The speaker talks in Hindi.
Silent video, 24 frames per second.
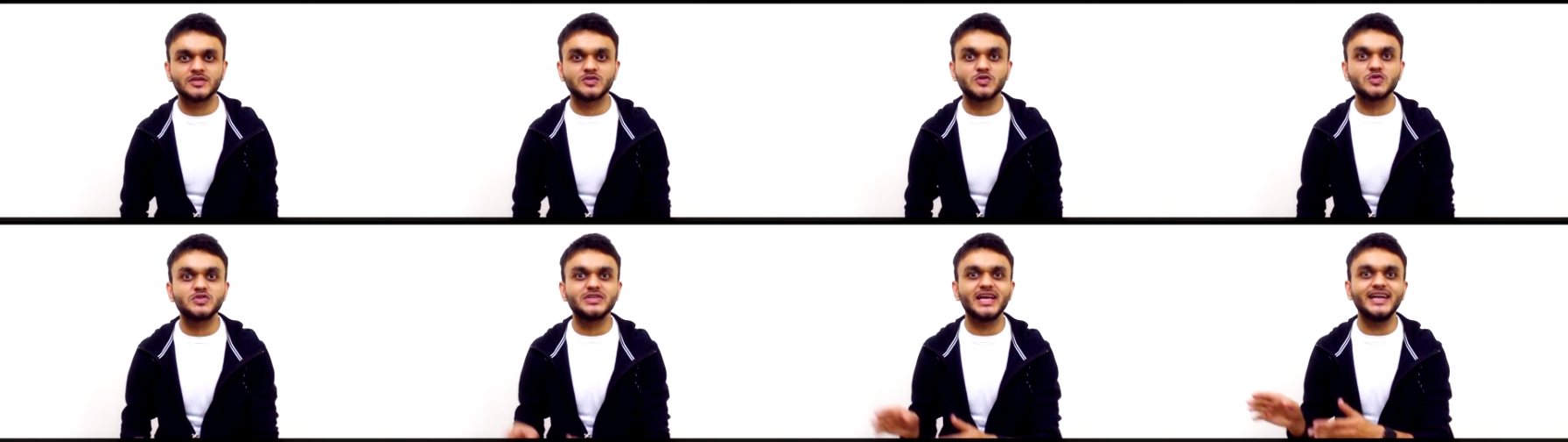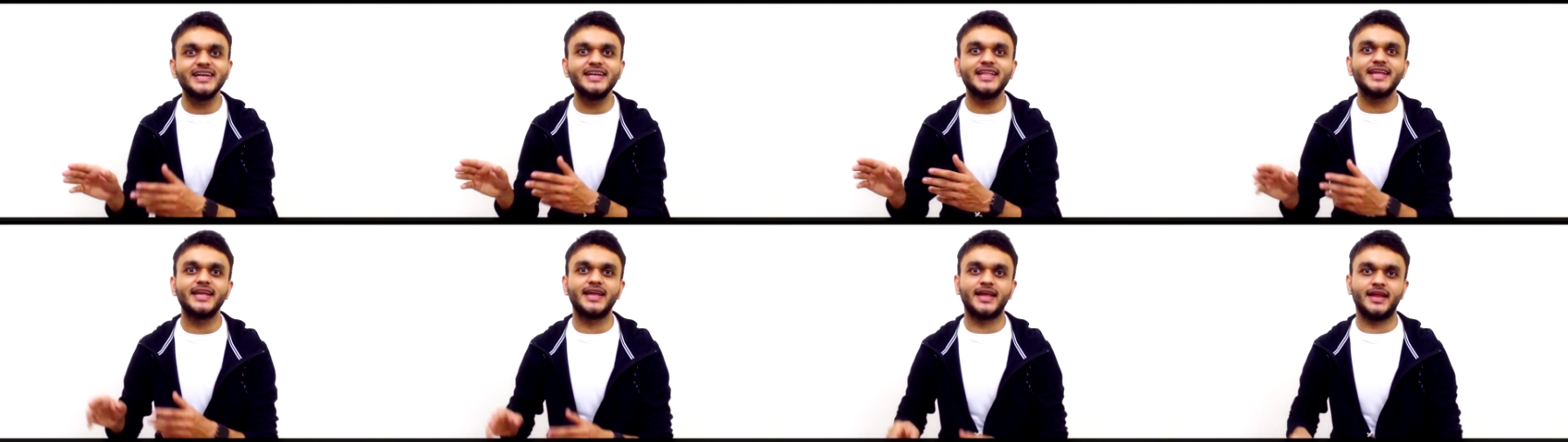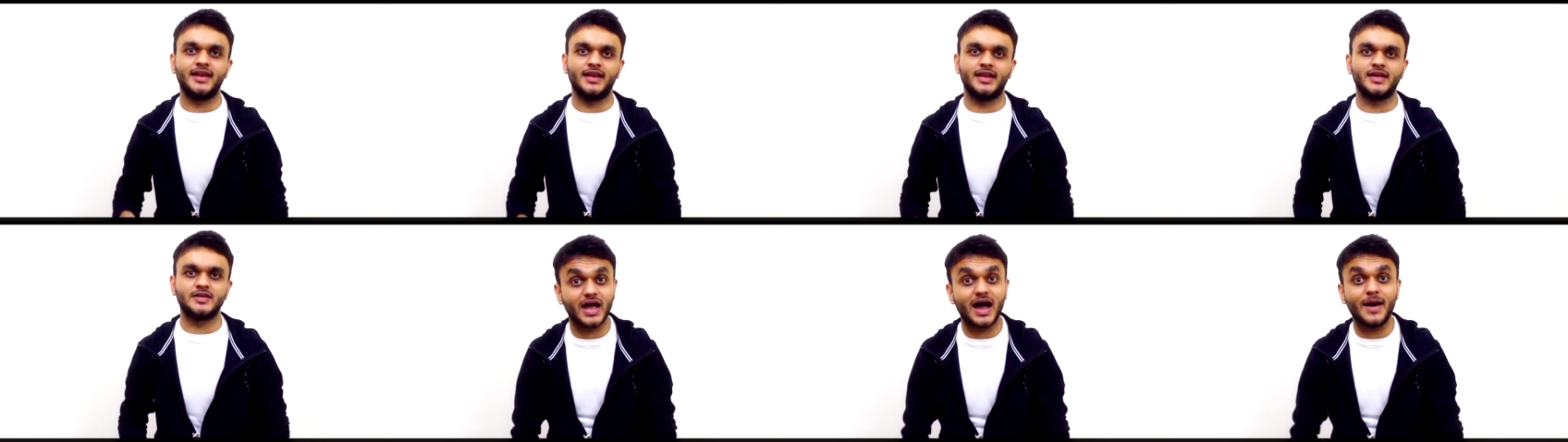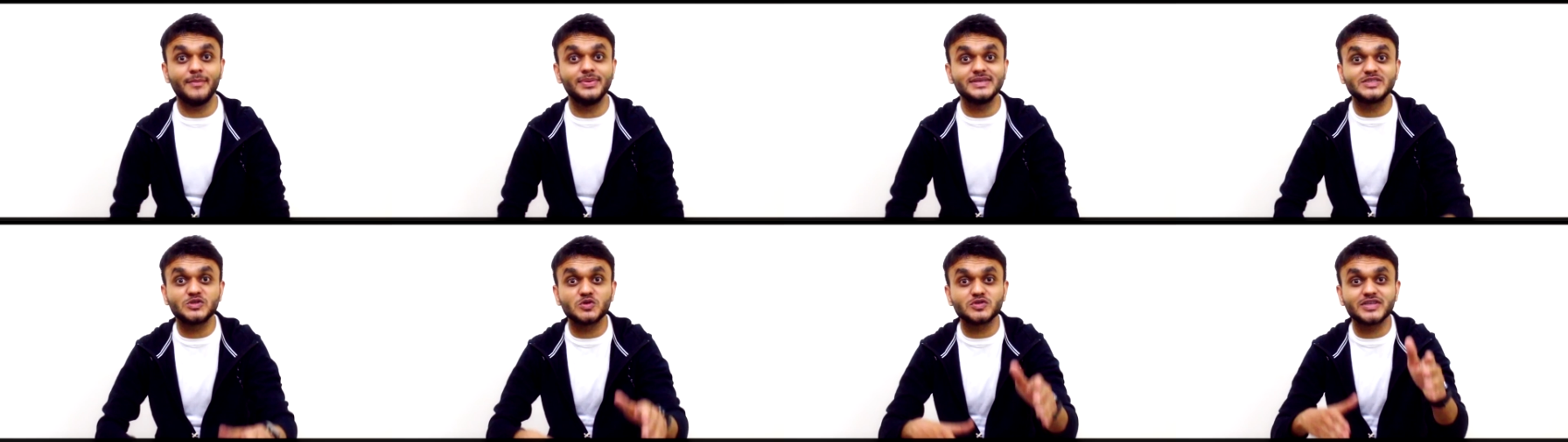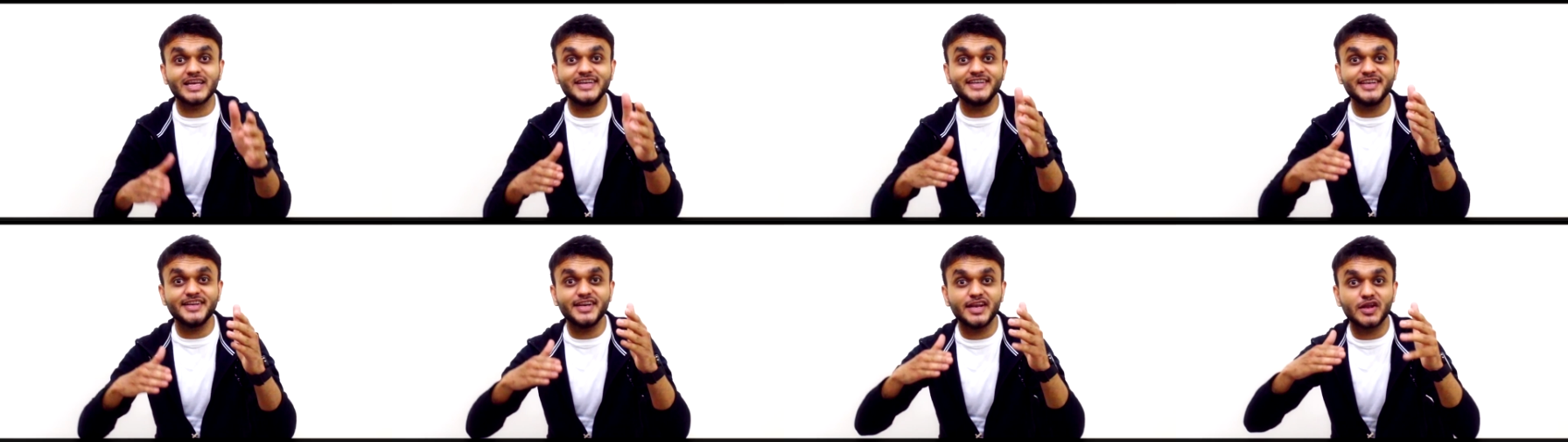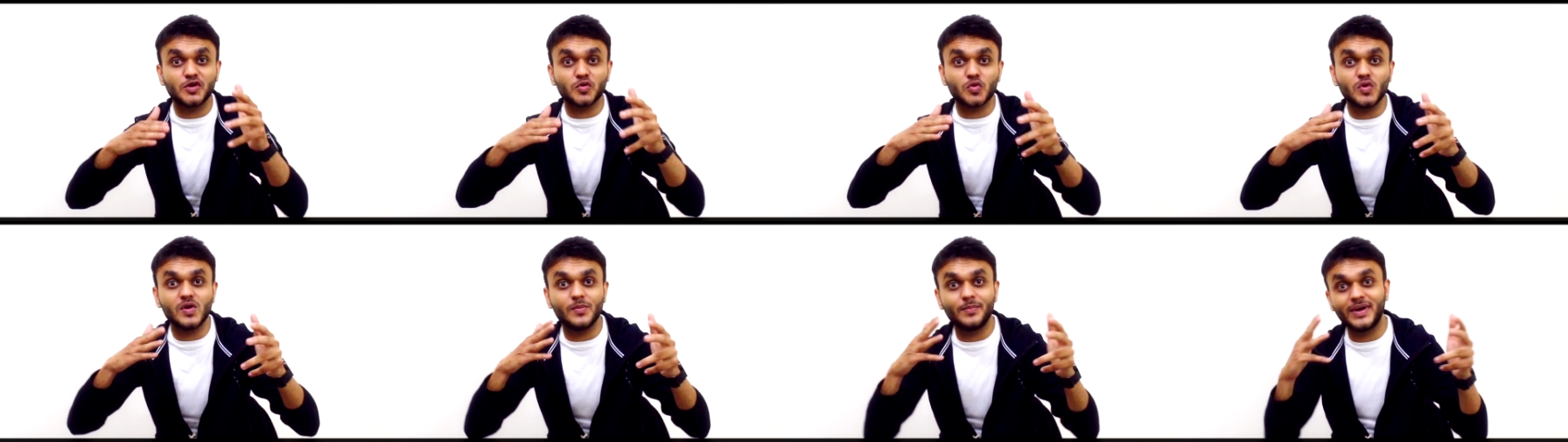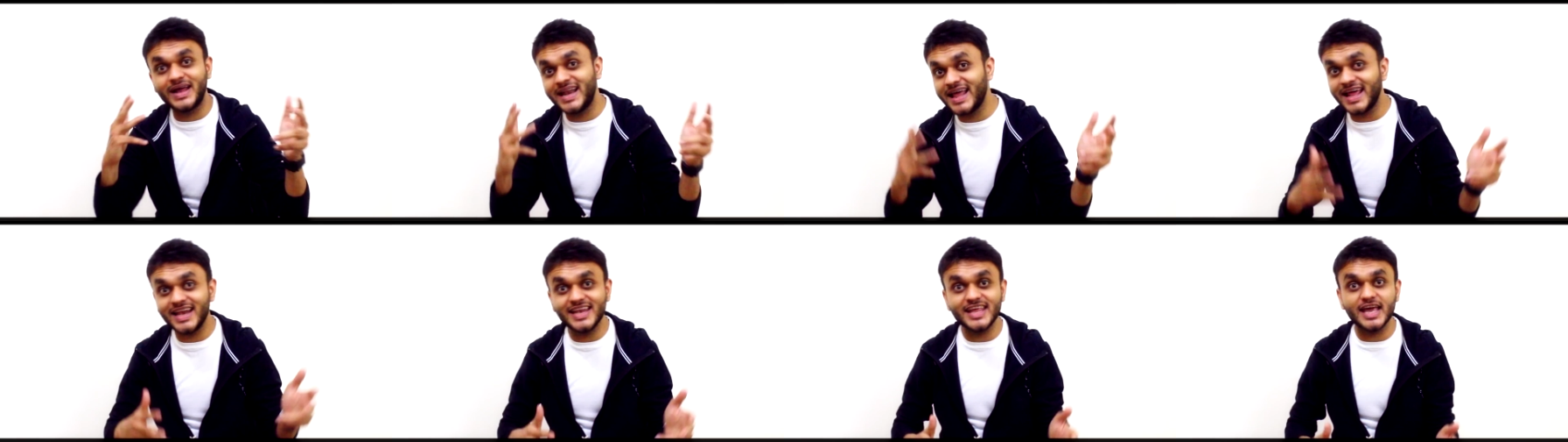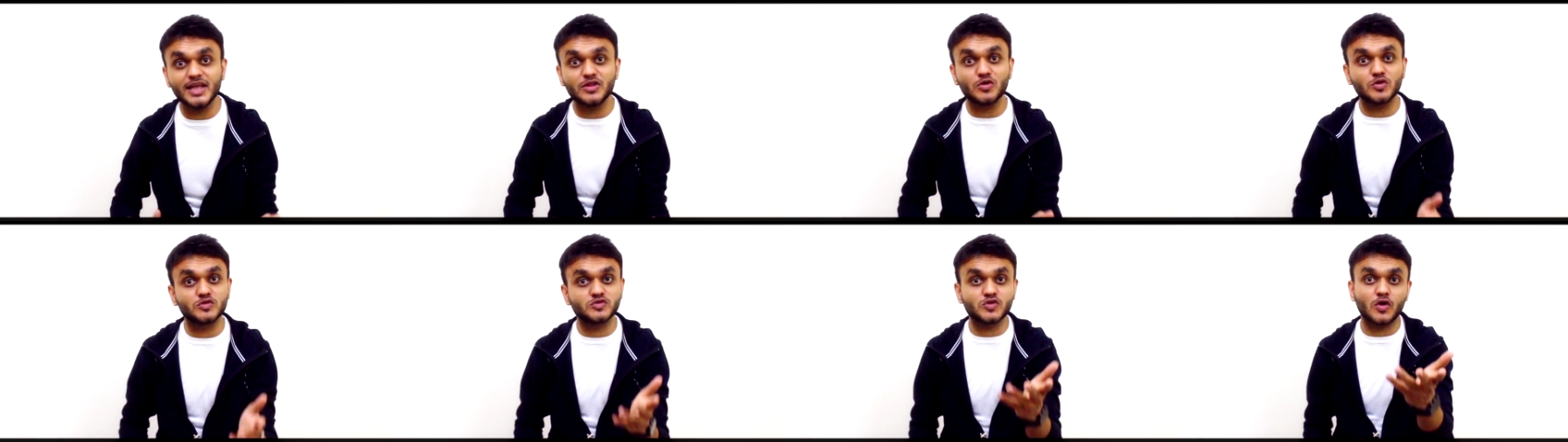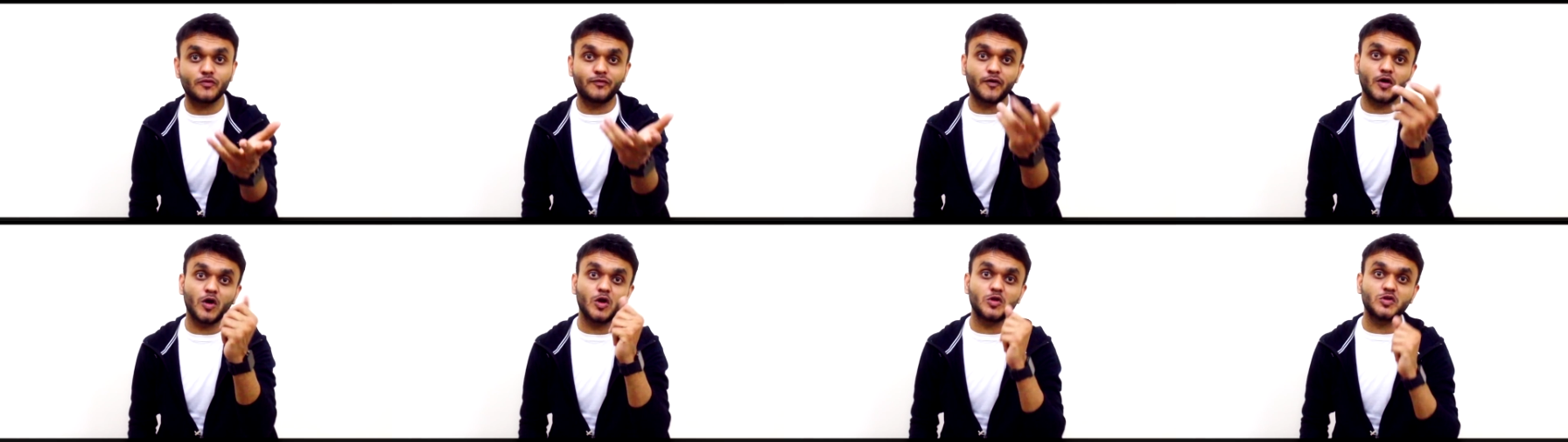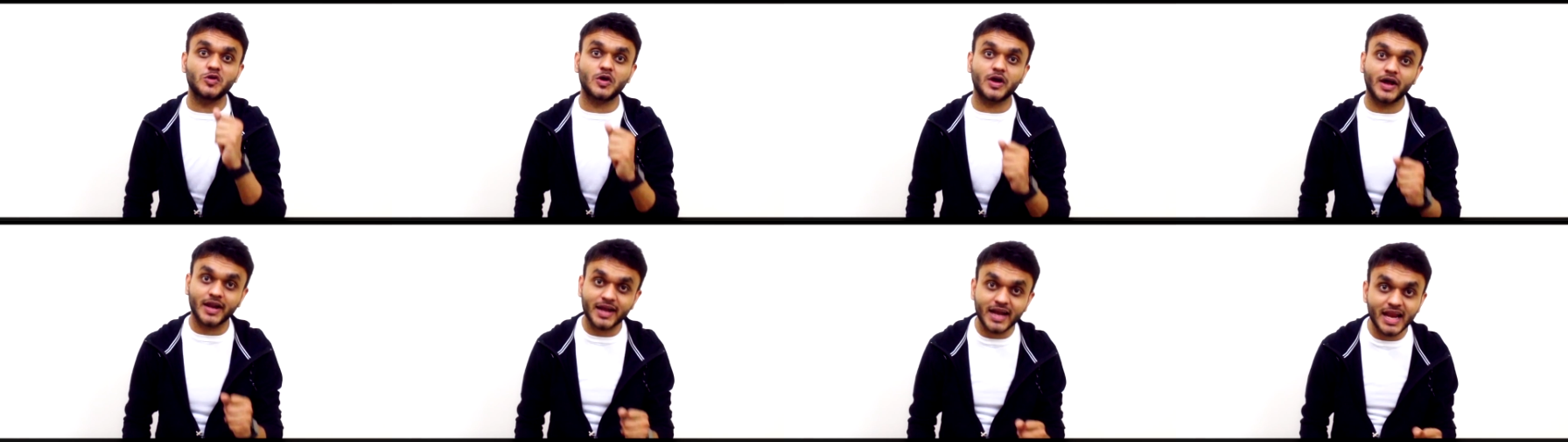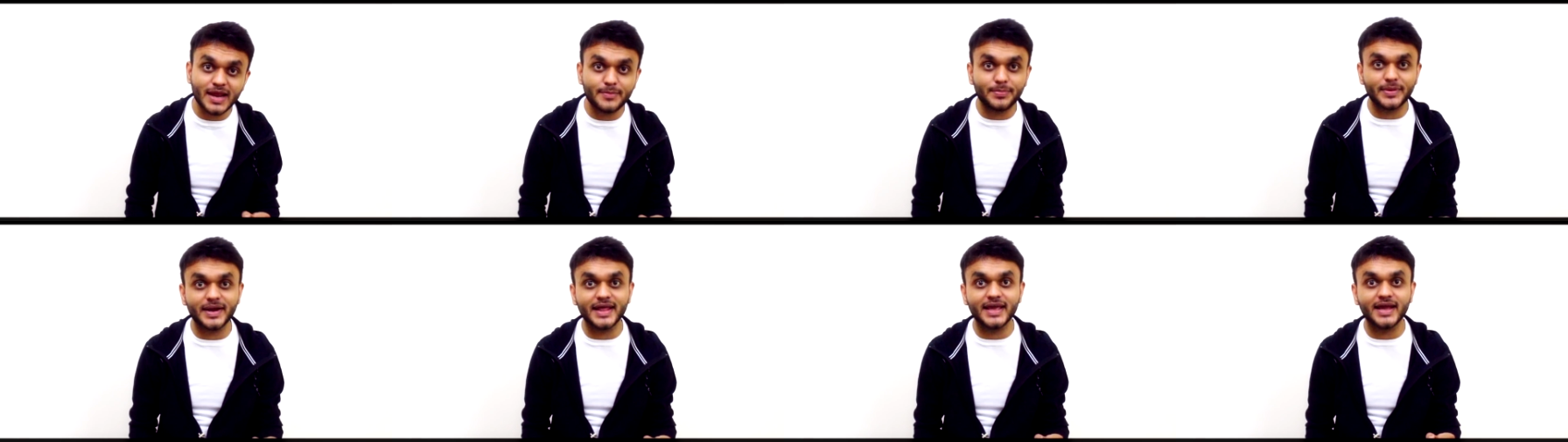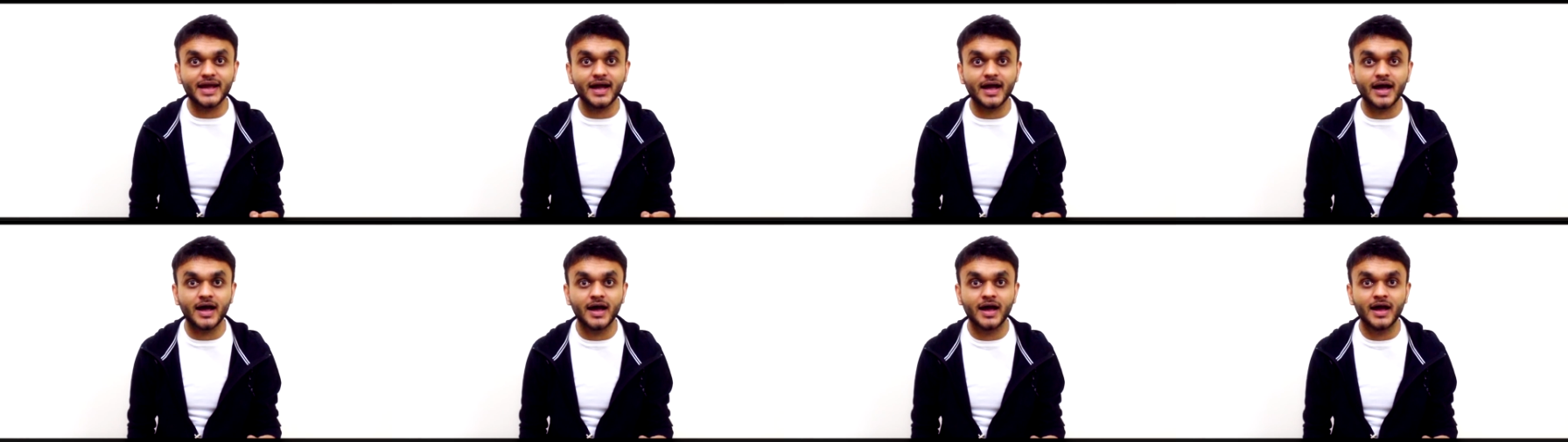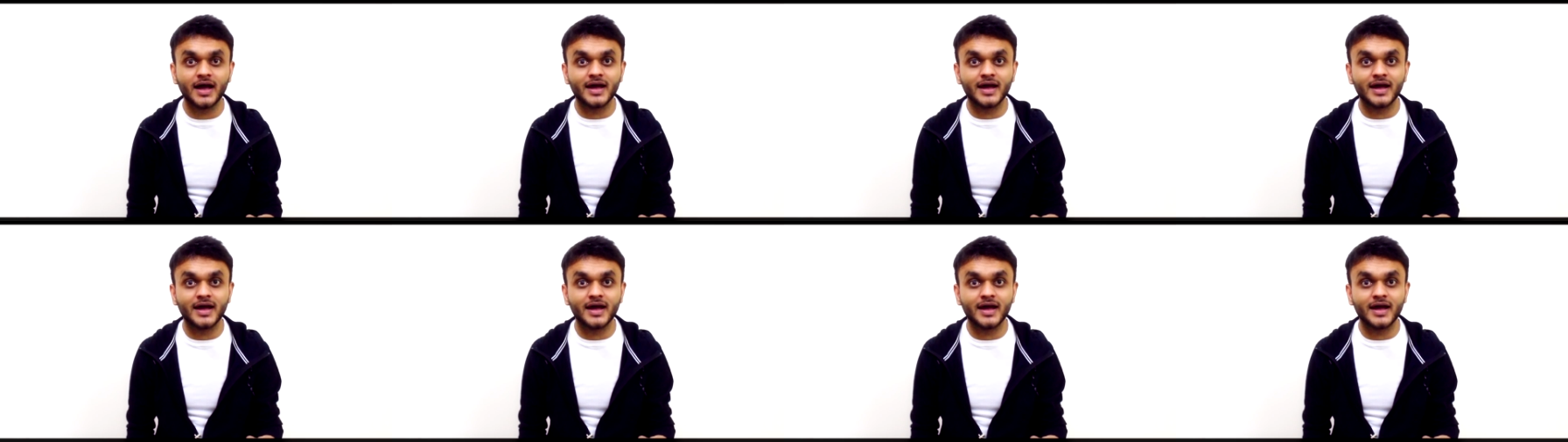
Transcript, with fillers: सोसाइटी के लिए अभी सोसाइटी ने रूल बना लिया तो उसको फॉलो तो करना ही पड़ेगा